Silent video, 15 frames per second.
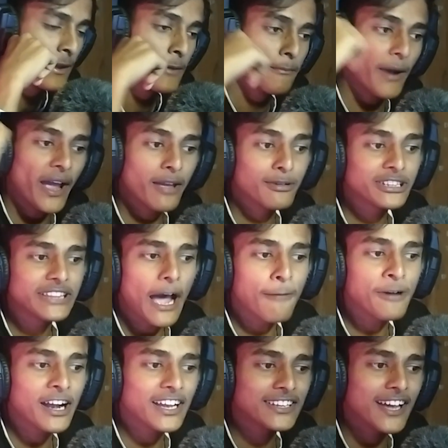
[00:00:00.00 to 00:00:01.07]
ভাই এবার
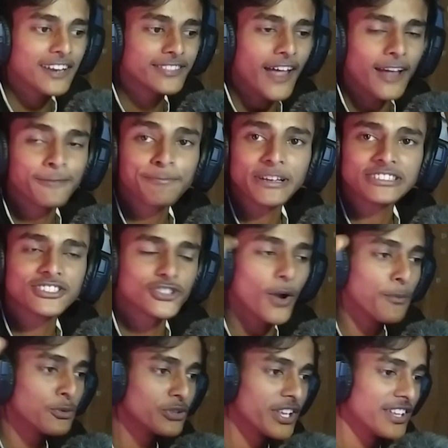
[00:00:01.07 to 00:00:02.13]
ধামাকাদার দান পেয়েছি সব
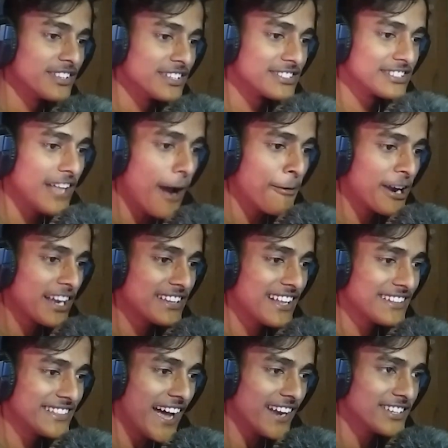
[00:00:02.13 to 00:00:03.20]
উঠিয়ে দিয়েছি ধামাকাদার
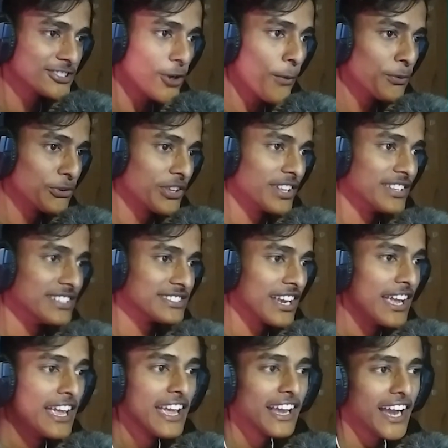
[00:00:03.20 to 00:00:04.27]
দানে সব উঠিয়ে দিয়েছে
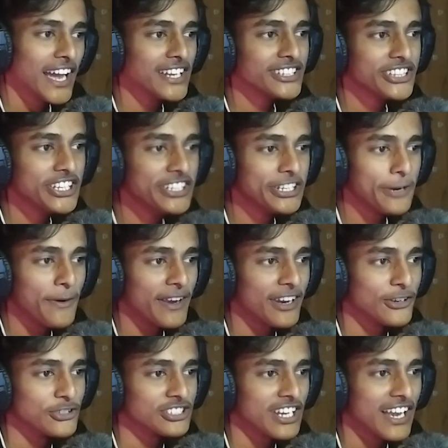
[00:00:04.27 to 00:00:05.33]
খালি তিনটে বাকি
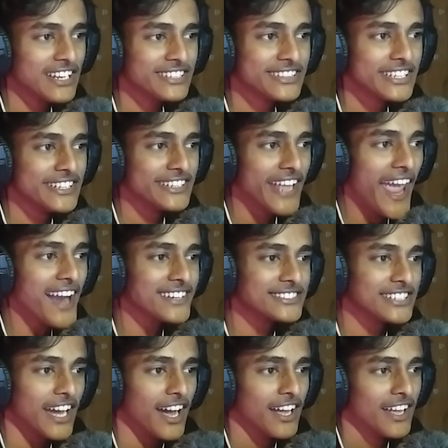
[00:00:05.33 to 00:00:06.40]
হয়েছে খালি তিনটে
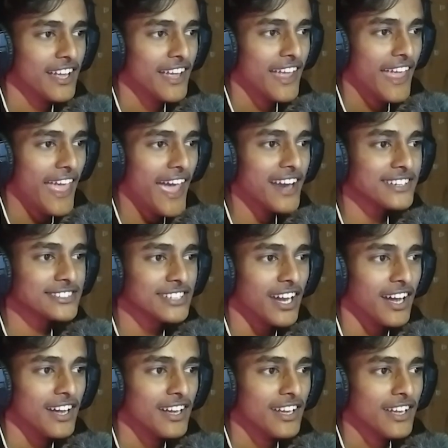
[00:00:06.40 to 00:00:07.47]
একটা একটা
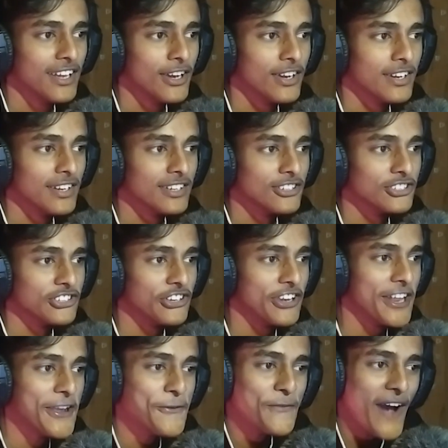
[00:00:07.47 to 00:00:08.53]

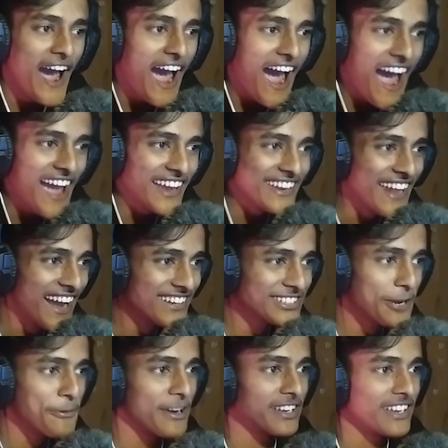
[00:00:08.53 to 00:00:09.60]
ডিভাইন একটা
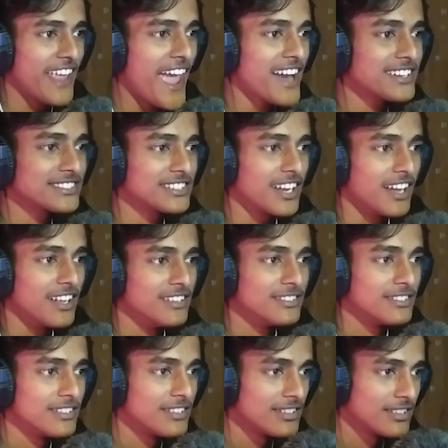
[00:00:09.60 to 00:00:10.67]
বাকি একটা
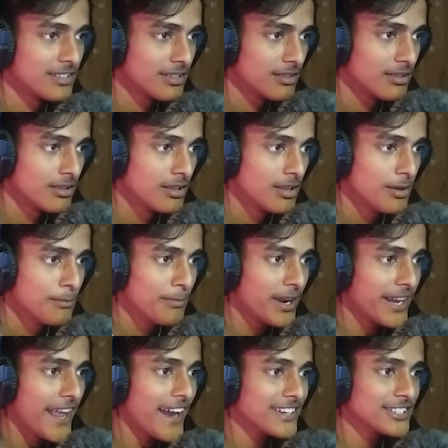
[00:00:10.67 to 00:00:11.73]

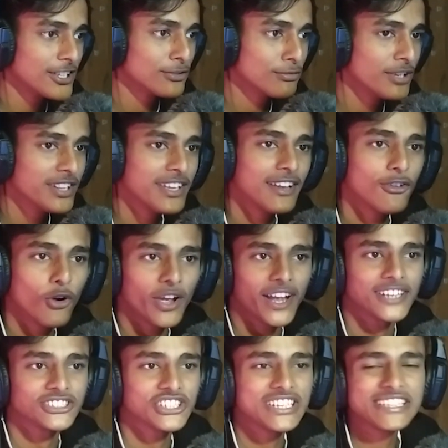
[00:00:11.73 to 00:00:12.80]
বাকি একটা তুলে দিয়ে হয়ে
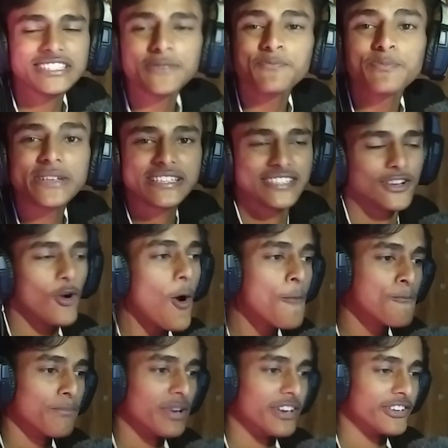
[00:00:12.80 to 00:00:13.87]
গেছে ইজি পিজি
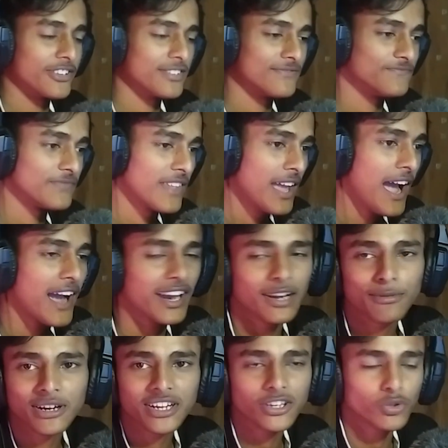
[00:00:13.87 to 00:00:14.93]
কমপ্লিট আগের
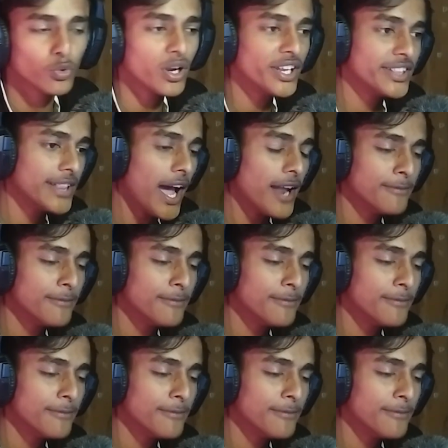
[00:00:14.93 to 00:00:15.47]
বারে টোয়েনে দান